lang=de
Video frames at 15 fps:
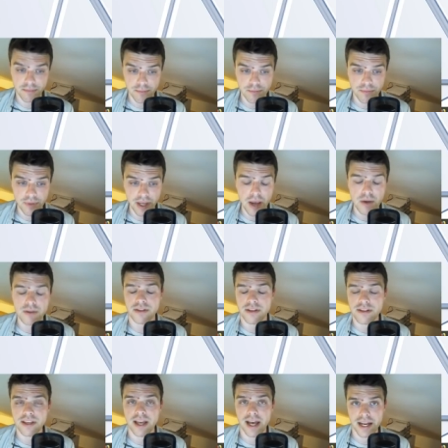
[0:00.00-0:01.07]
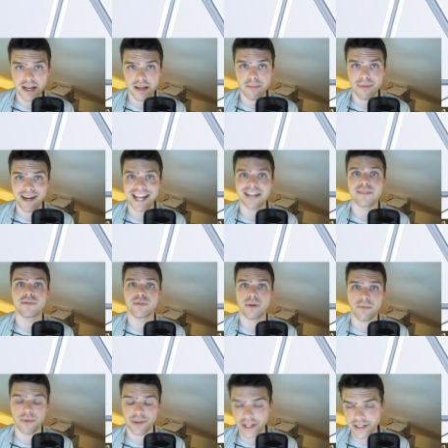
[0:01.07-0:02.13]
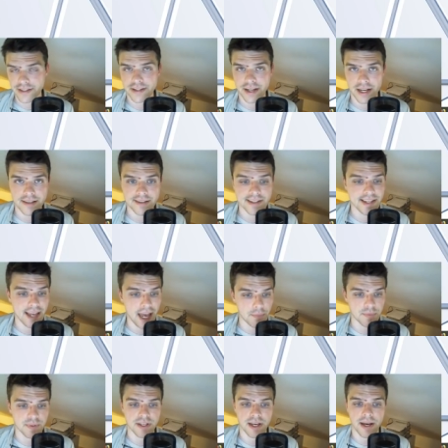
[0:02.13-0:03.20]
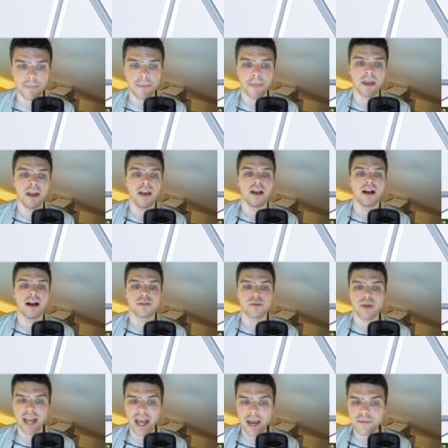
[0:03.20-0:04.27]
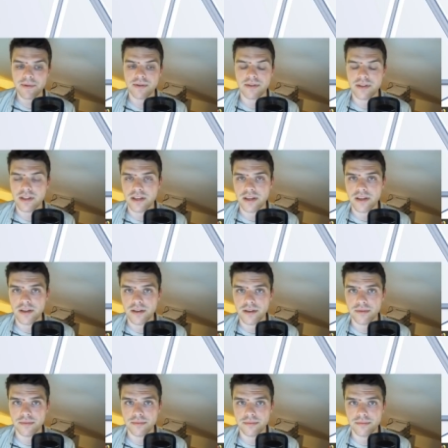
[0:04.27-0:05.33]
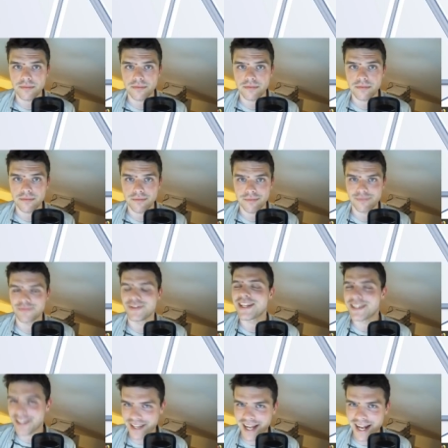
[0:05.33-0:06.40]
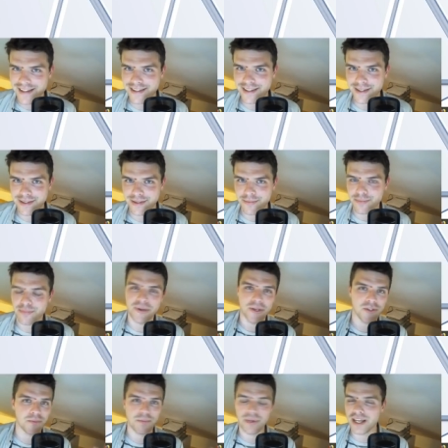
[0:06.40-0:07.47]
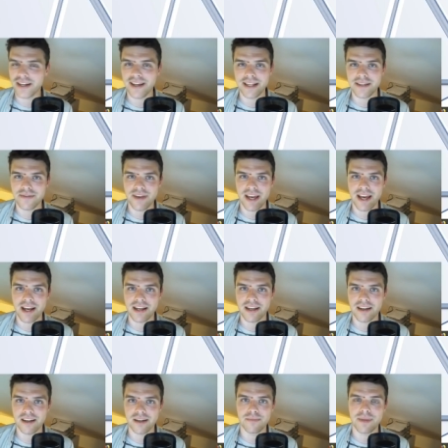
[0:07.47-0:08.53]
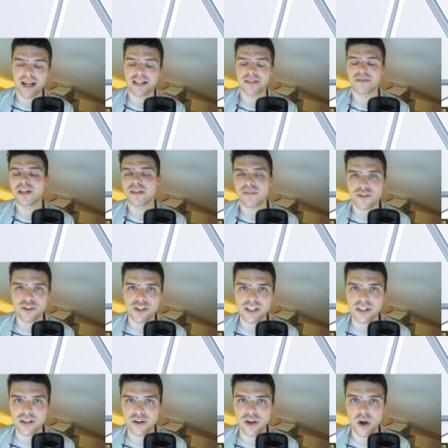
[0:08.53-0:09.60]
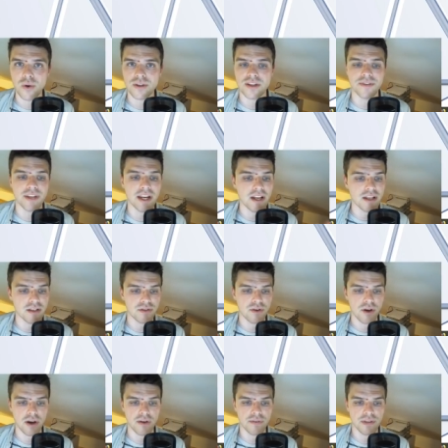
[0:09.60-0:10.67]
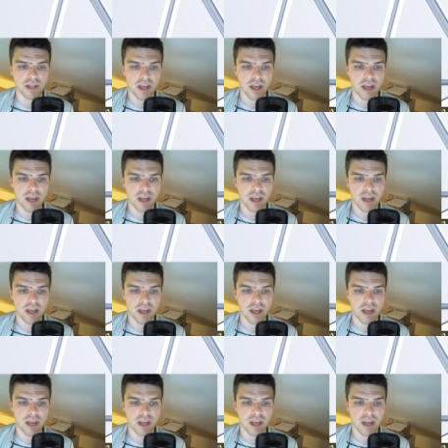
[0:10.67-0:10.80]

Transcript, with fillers: EOS e ist ja eine Plattform für dezentralisierte Apps, ja. Also Apps, die dezentral sind, Peer-to-Peer-Netzwerk, ähm, ganz viele verschiedene Nodes, auf denen es läuft,